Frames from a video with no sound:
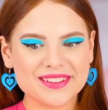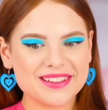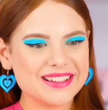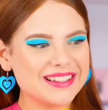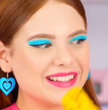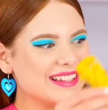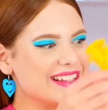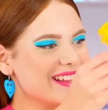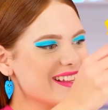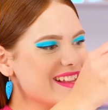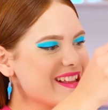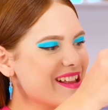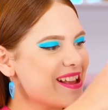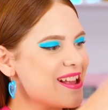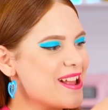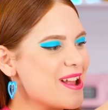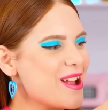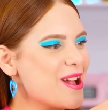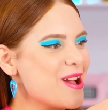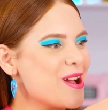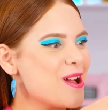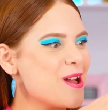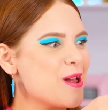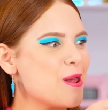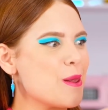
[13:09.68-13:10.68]
asli.
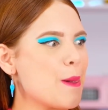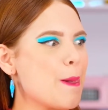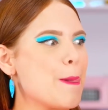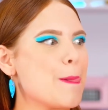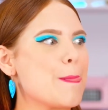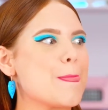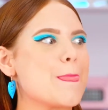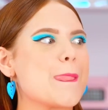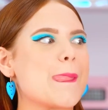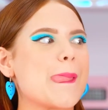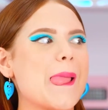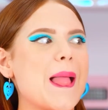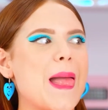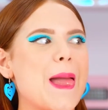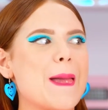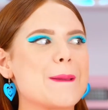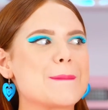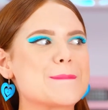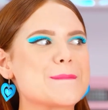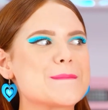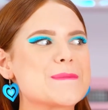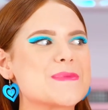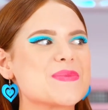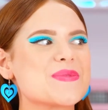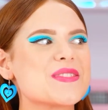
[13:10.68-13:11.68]
Kita
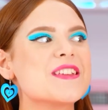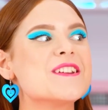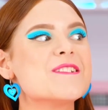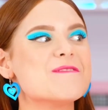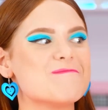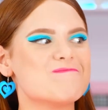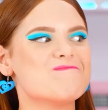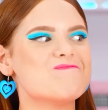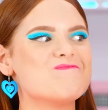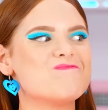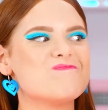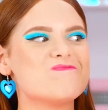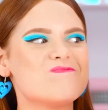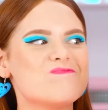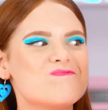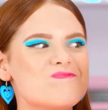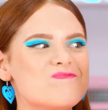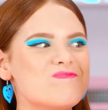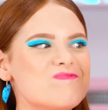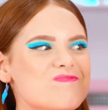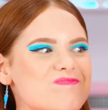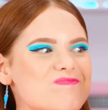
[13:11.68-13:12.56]
harus segera menunjukkannya pada